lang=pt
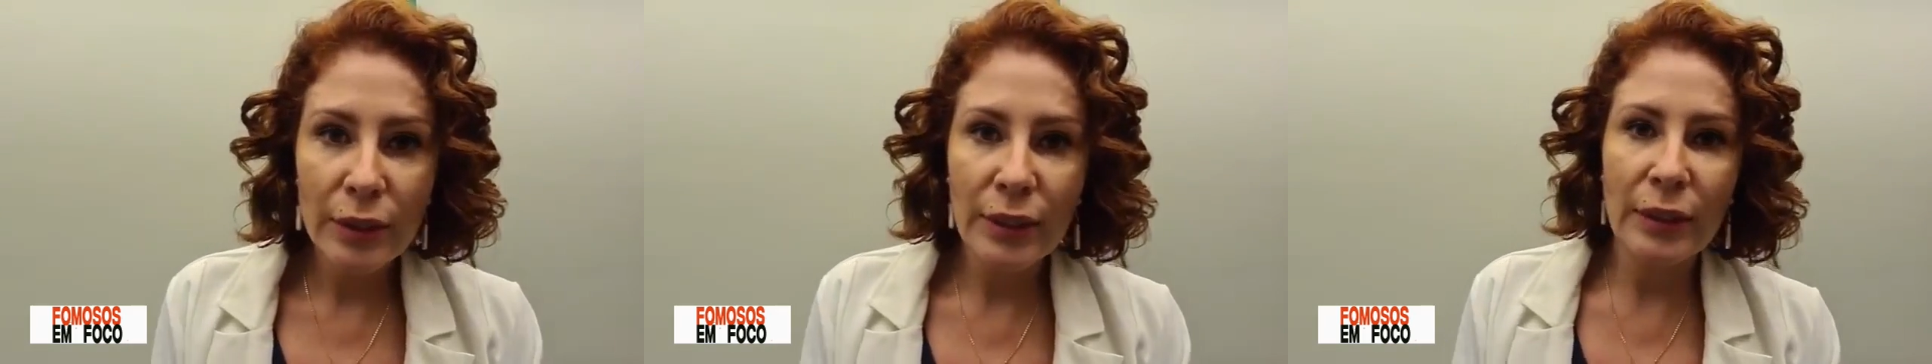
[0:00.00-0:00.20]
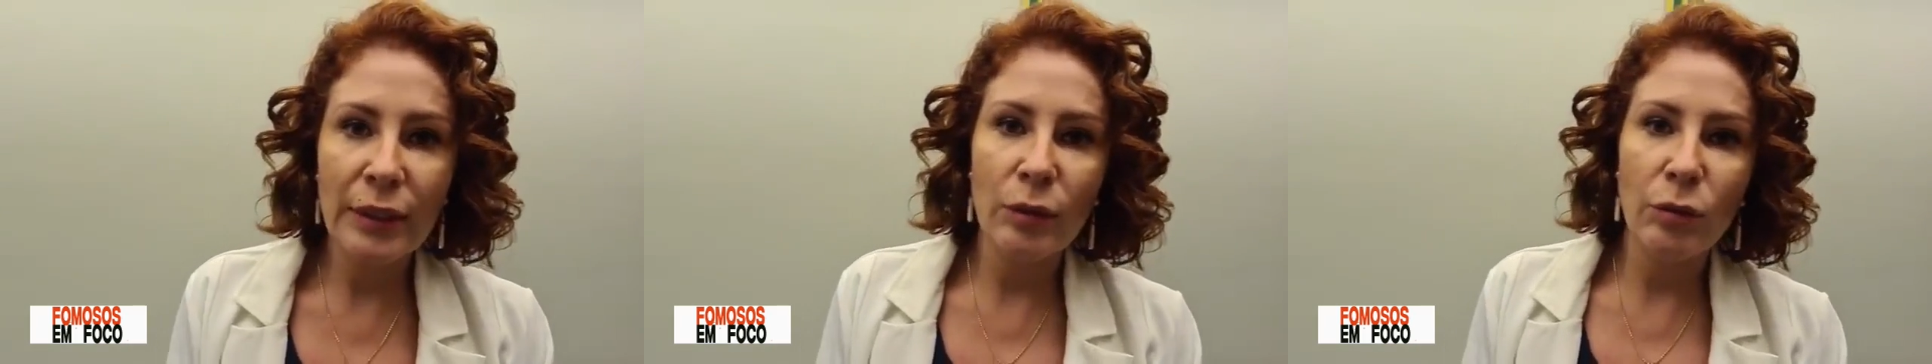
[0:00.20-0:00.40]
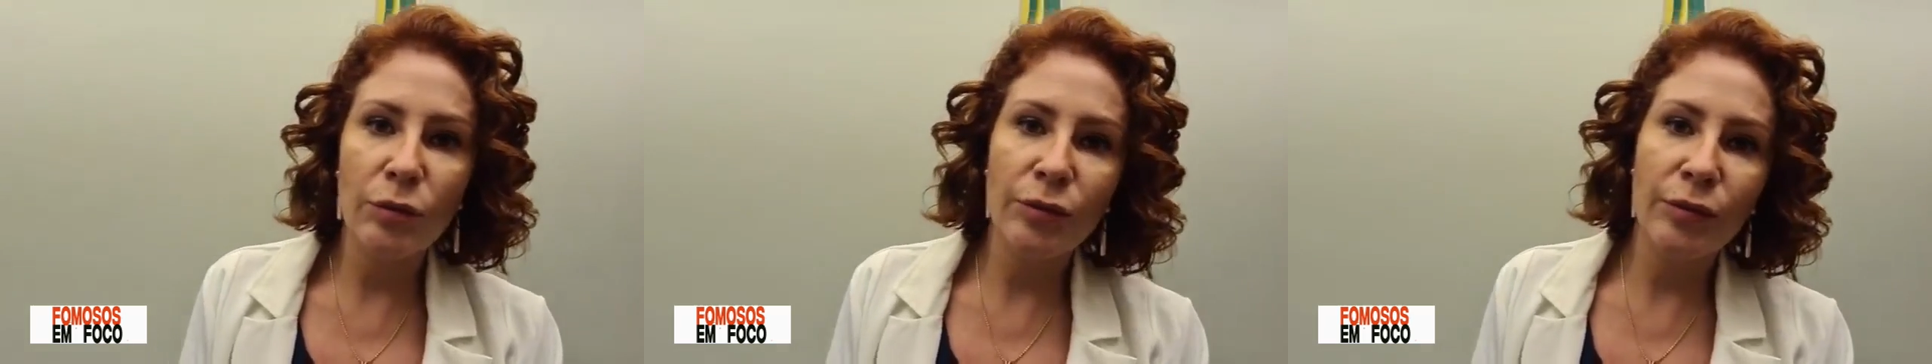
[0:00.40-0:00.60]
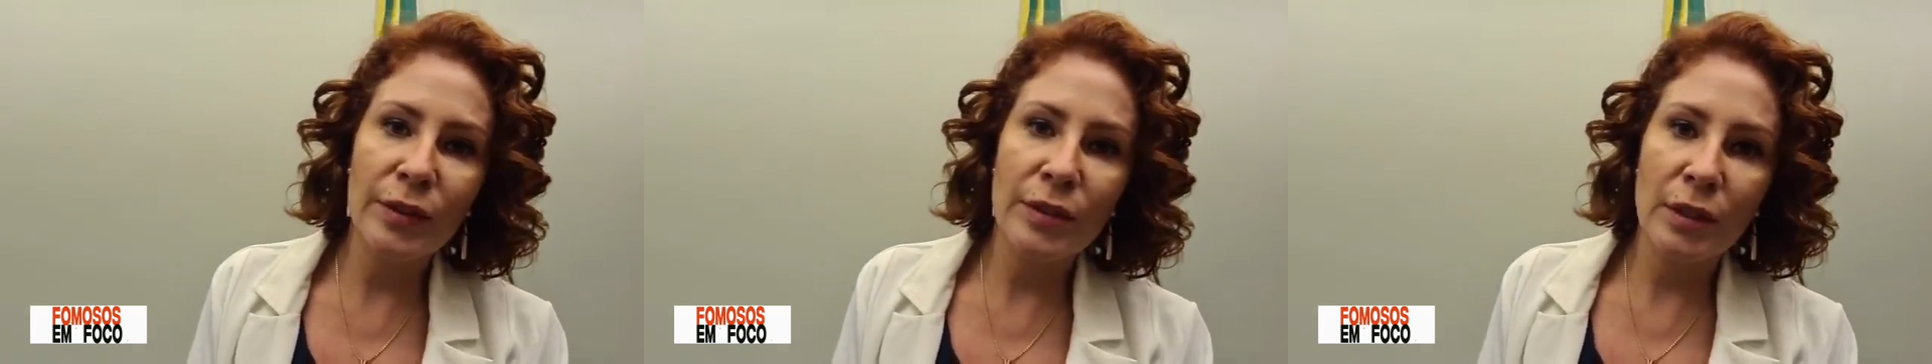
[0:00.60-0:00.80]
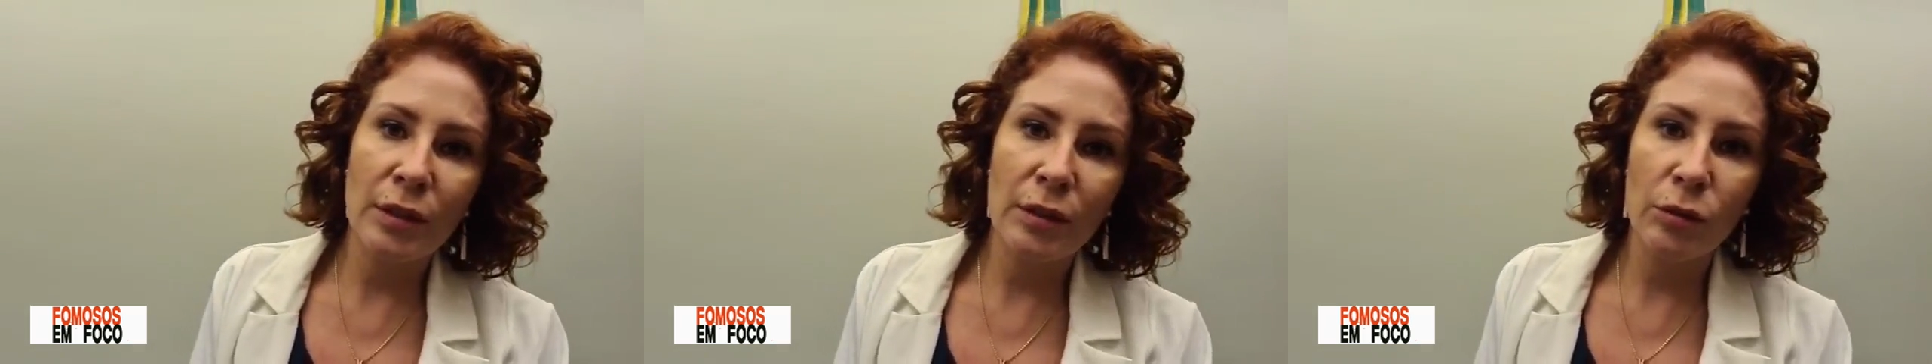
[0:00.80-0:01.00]
que estão
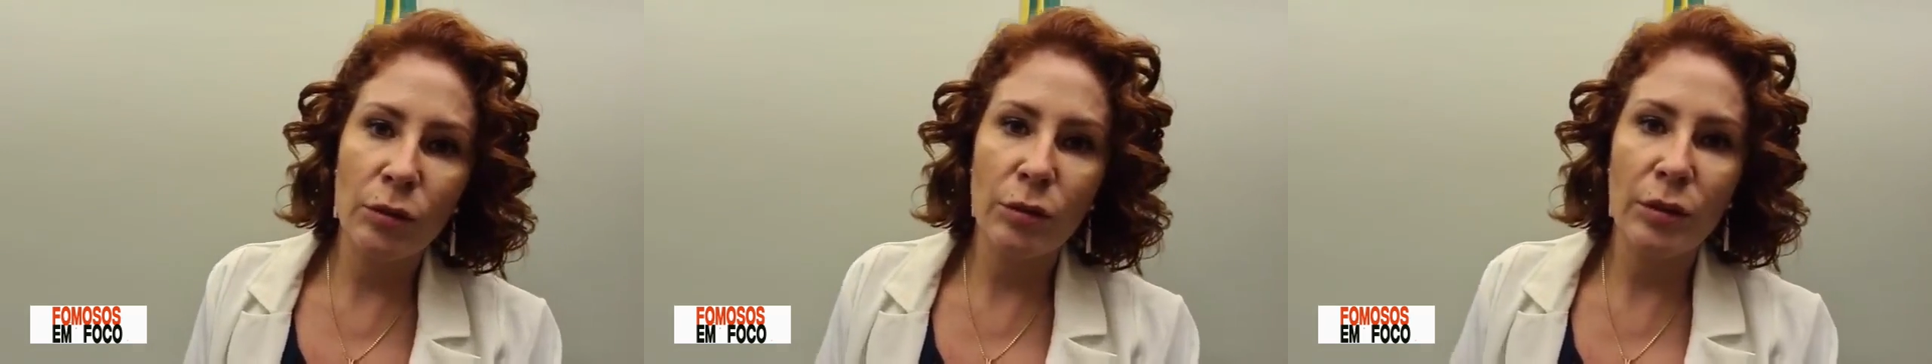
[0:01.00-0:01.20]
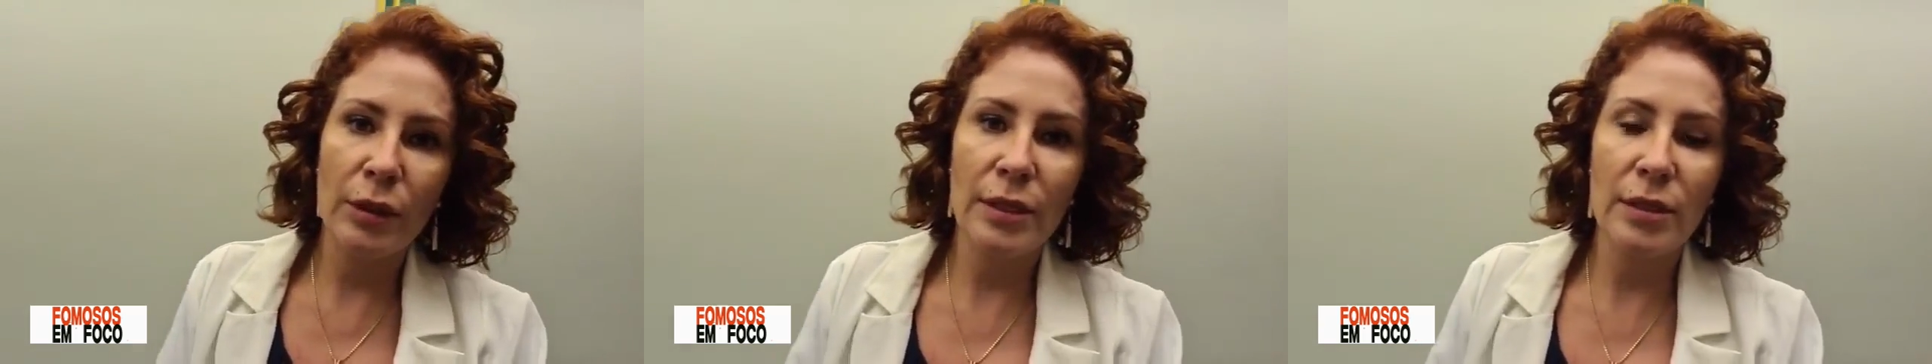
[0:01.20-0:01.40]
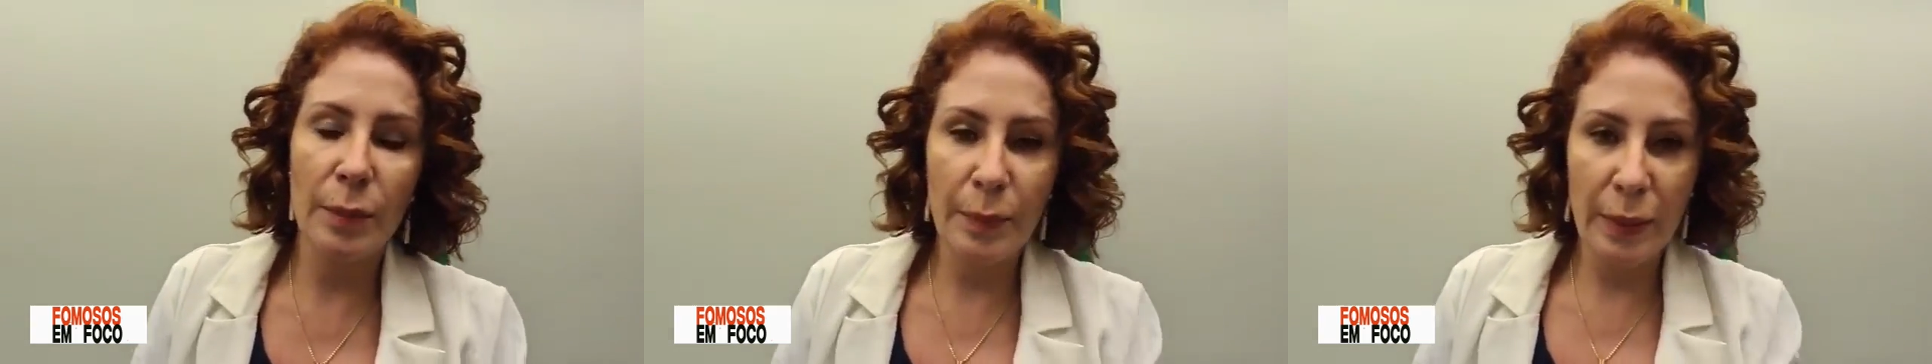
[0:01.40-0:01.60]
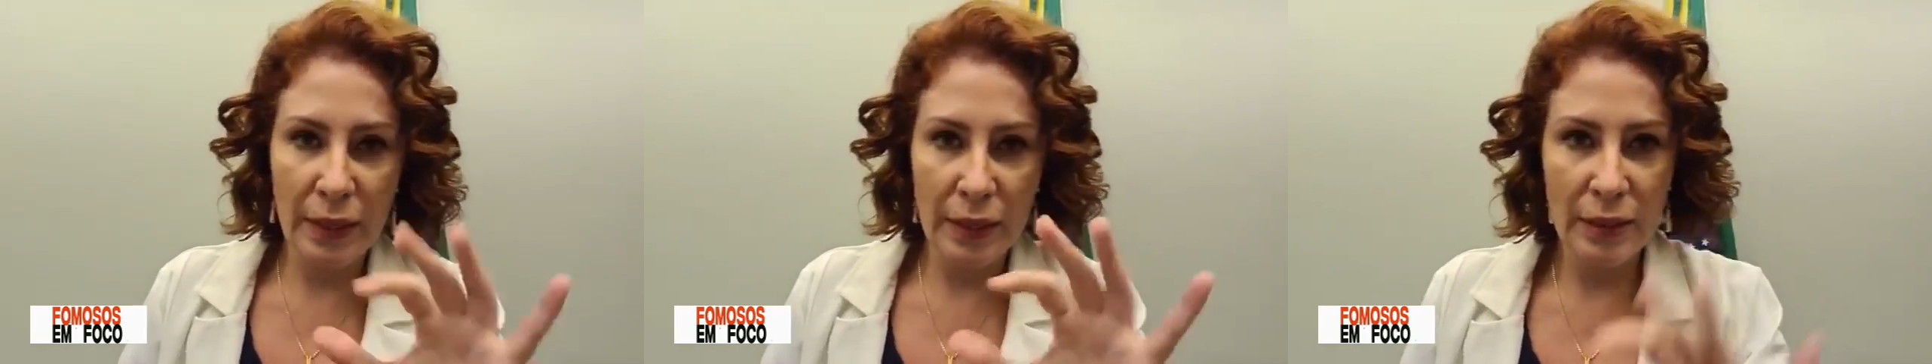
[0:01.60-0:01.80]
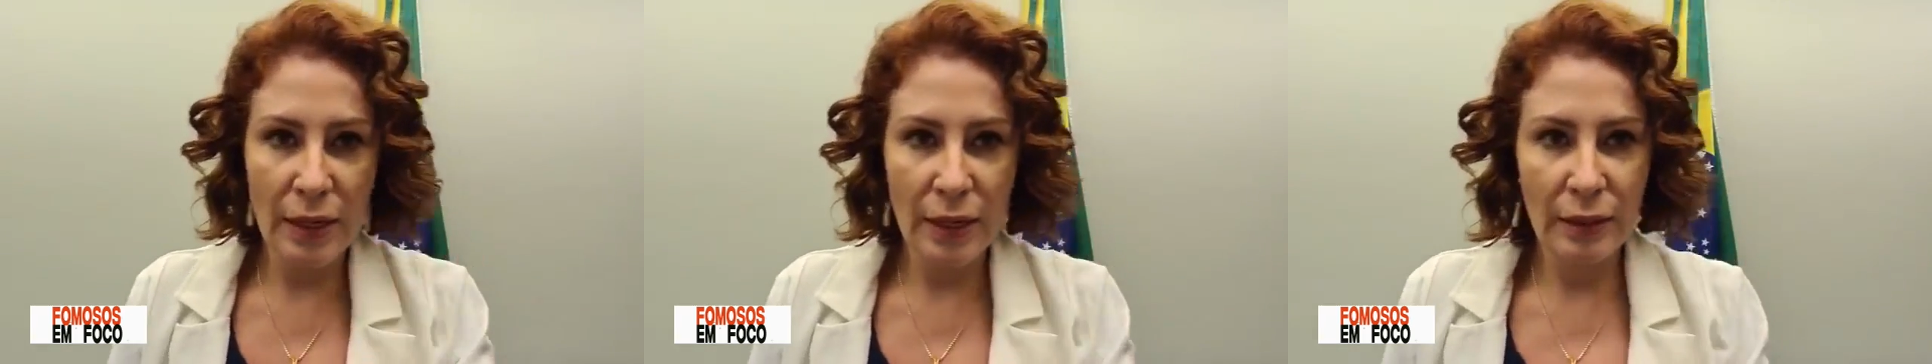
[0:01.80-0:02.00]
fazendo na
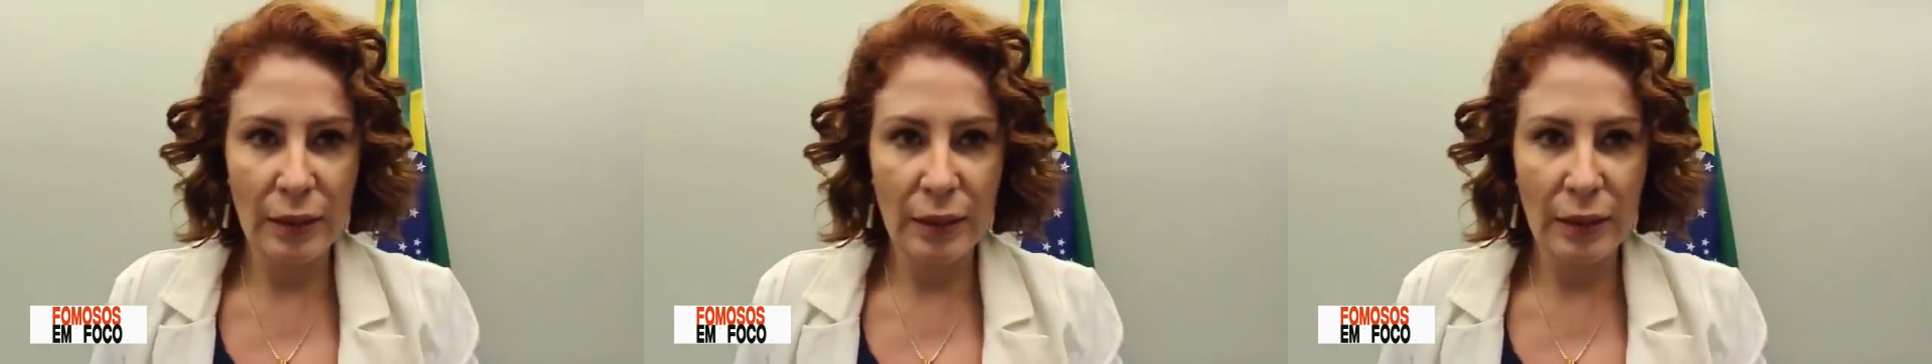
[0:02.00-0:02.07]
CPI da,